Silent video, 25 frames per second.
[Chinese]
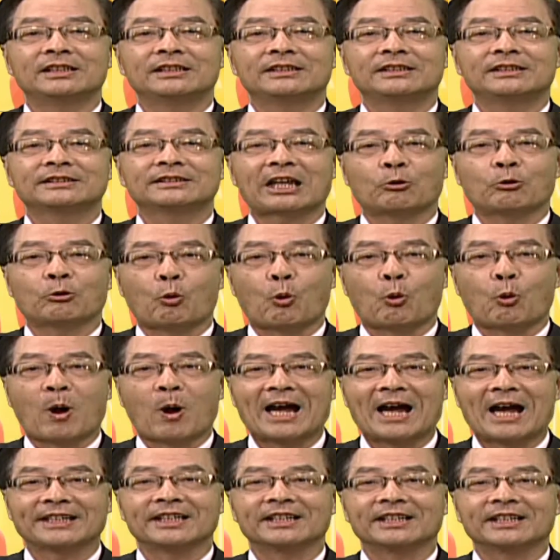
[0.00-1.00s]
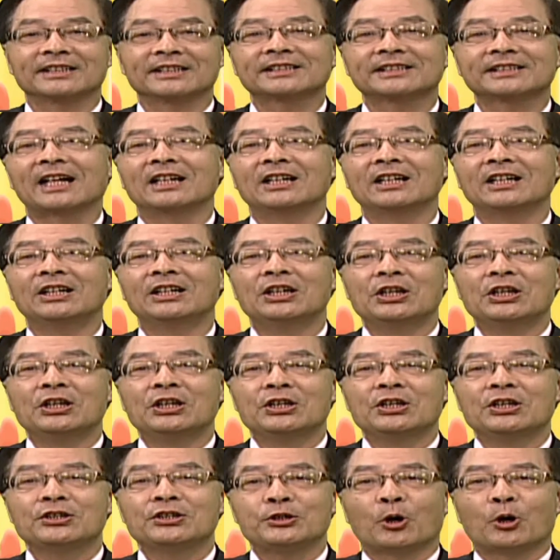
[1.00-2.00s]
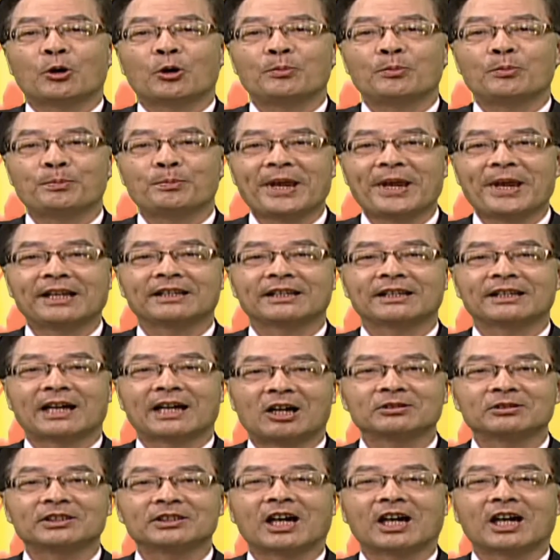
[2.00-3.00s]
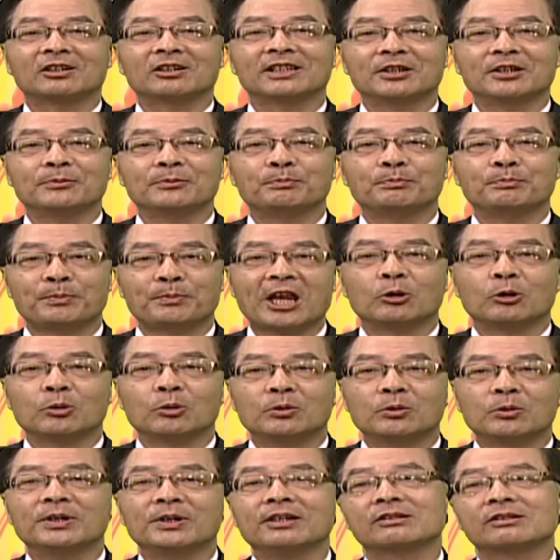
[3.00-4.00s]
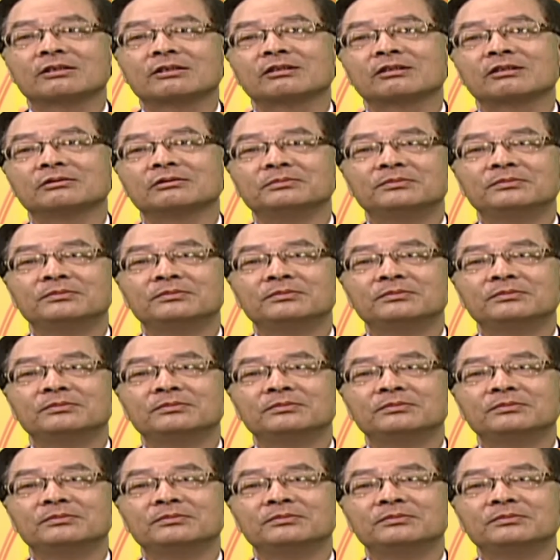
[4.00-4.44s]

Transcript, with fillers: 在法庭上雄辩滔滔的辩护律师。